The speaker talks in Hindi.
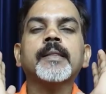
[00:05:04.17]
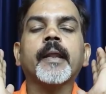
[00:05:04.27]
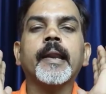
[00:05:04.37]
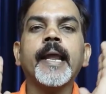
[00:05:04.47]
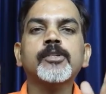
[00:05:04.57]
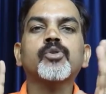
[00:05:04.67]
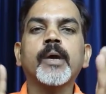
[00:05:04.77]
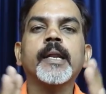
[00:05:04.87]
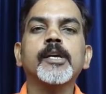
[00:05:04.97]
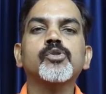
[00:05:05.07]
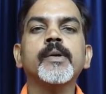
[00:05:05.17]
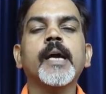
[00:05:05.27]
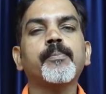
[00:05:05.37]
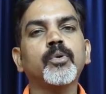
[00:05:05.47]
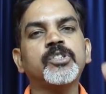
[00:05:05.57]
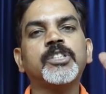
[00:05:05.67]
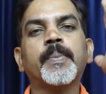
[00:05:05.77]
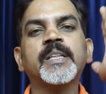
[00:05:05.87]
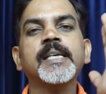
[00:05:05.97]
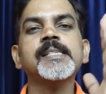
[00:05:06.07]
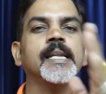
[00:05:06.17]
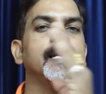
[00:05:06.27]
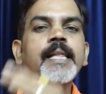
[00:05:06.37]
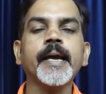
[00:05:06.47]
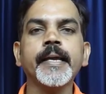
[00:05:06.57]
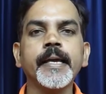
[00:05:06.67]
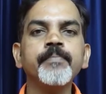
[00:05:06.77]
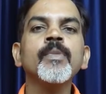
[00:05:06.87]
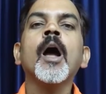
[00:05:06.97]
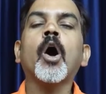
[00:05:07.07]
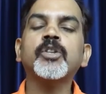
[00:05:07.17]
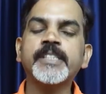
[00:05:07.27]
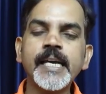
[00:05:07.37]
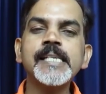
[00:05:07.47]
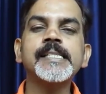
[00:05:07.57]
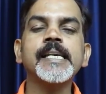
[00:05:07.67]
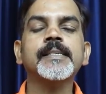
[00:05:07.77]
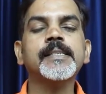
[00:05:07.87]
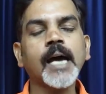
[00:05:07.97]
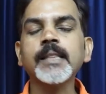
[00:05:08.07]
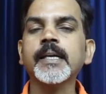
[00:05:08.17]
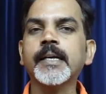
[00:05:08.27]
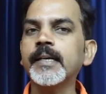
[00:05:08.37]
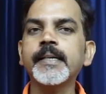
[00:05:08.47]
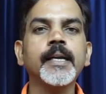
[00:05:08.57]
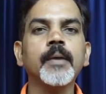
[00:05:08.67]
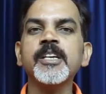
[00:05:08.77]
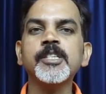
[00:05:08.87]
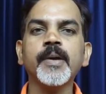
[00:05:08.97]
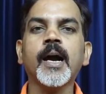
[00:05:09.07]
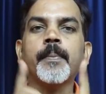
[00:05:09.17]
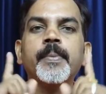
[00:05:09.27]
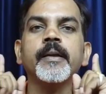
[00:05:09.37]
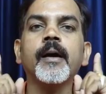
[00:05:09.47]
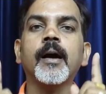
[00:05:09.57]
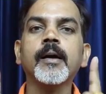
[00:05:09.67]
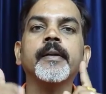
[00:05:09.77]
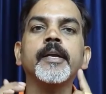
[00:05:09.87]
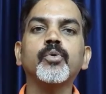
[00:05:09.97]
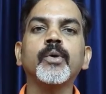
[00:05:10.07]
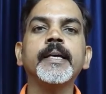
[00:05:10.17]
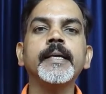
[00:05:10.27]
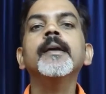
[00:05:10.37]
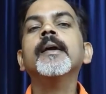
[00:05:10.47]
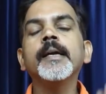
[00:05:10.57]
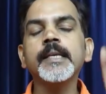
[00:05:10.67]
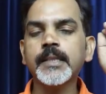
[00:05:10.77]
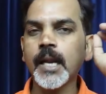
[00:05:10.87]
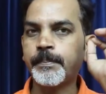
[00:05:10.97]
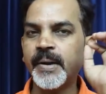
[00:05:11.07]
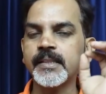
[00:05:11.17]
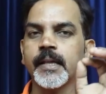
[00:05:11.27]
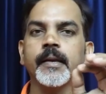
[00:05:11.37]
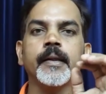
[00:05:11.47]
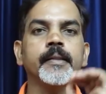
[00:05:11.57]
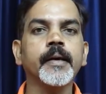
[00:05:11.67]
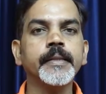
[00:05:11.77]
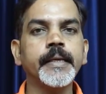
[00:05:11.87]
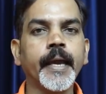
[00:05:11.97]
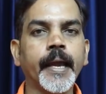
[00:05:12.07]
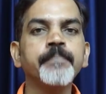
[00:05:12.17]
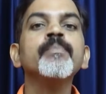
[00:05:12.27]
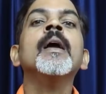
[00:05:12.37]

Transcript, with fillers: बाद रिलैक्स होकर के सोए आपको जबरदस्त नींद आएगी और छह से सात घंटे के बीच में आपकी आंख नहीं खुलेगी इतना बेहतरीन नींद आती है